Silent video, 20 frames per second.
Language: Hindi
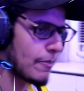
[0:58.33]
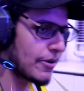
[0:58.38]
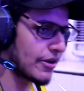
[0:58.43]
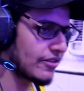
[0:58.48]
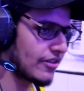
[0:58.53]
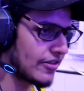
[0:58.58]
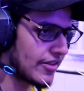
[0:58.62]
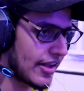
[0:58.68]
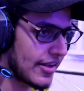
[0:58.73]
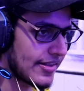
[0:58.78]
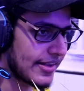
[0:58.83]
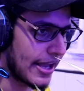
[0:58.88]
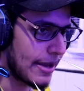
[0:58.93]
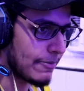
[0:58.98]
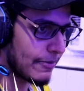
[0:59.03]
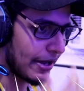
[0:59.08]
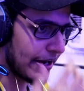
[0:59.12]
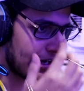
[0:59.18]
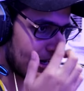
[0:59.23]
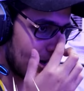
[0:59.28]
प्रिजन से
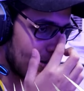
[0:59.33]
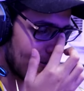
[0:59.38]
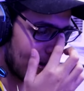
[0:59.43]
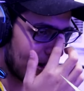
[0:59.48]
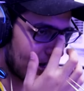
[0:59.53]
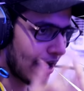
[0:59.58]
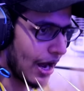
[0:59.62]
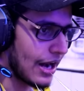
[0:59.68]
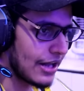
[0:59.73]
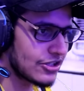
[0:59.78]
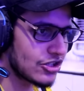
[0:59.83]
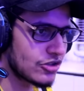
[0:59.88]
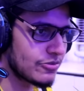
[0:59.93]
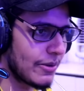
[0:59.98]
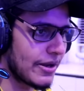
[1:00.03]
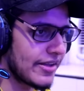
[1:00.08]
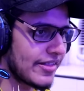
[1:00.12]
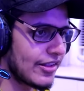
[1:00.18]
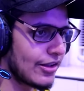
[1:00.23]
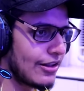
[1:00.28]
एस्केप करेंगे मैंने काला
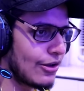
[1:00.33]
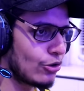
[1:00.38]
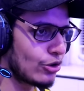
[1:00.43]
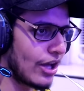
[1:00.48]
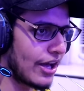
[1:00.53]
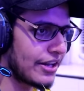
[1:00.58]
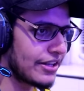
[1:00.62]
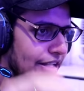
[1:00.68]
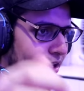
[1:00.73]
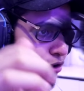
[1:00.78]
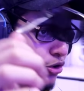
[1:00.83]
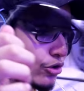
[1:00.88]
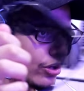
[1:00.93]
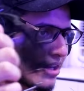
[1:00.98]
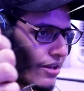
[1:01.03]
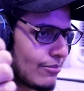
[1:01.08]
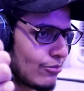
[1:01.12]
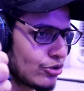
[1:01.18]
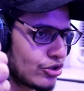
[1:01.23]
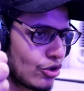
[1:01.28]
चश्मा इसलिए उतार दिया
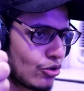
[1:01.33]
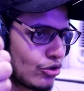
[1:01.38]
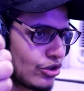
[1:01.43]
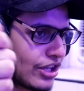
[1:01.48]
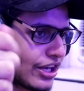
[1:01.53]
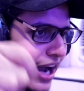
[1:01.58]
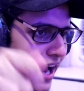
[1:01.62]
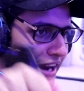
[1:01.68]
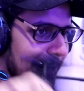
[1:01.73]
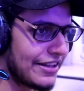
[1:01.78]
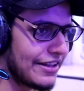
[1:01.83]
क्योंकि मुझे कुछ दिखाई